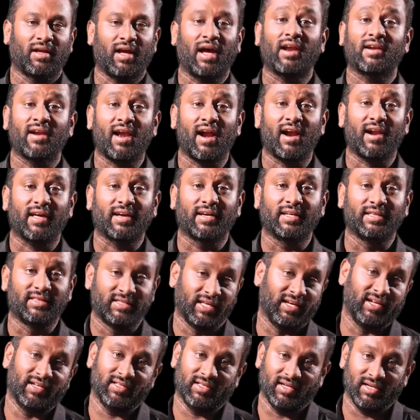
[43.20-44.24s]
கர்நாடக
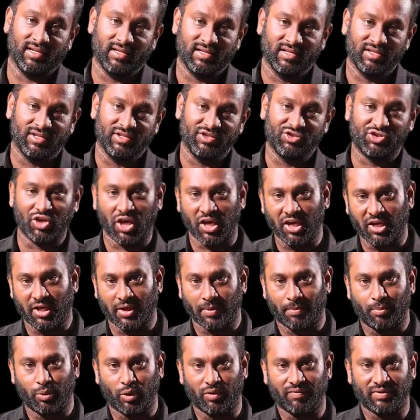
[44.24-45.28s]
தேர்தல்
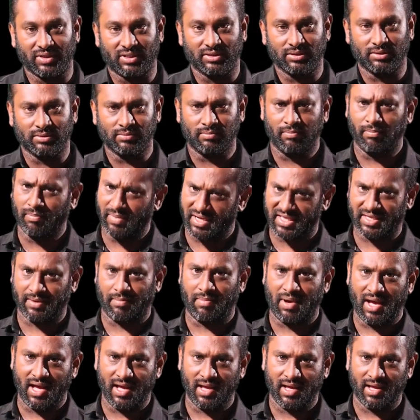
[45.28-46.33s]
ஜெயிக்க போவது
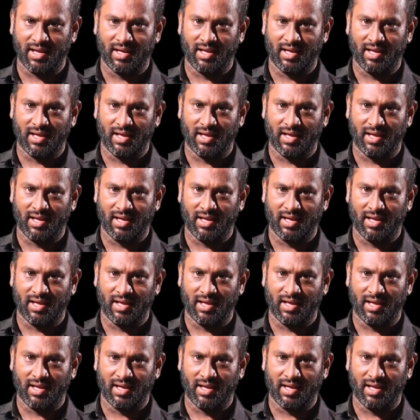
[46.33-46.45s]
மதமா